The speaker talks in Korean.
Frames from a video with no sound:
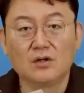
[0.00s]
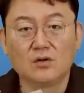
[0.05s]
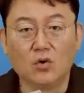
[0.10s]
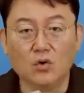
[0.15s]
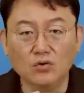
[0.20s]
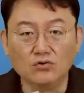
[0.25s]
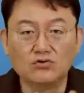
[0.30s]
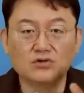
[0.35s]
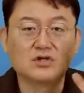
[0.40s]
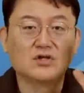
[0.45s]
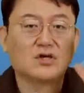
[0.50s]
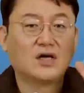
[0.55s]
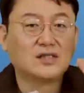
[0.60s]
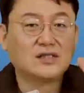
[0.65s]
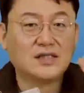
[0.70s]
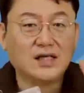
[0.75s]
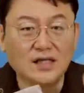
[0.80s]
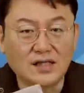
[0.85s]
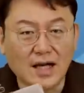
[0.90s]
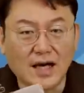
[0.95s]
공수처가
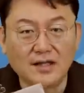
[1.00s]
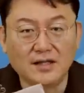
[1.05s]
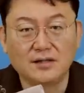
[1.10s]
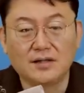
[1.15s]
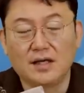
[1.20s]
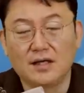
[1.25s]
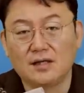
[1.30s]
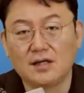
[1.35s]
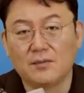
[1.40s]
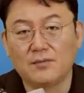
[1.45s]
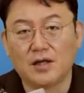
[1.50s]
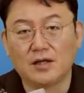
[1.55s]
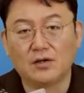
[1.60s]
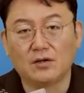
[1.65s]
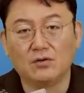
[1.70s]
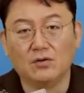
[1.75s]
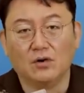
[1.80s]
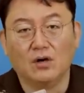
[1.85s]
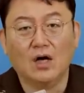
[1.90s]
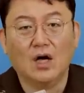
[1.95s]
싫다 이렇게 얘기하면 안
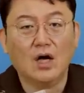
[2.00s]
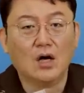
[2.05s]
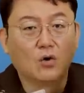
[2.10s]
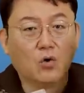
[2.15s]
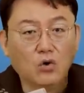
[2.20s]
되고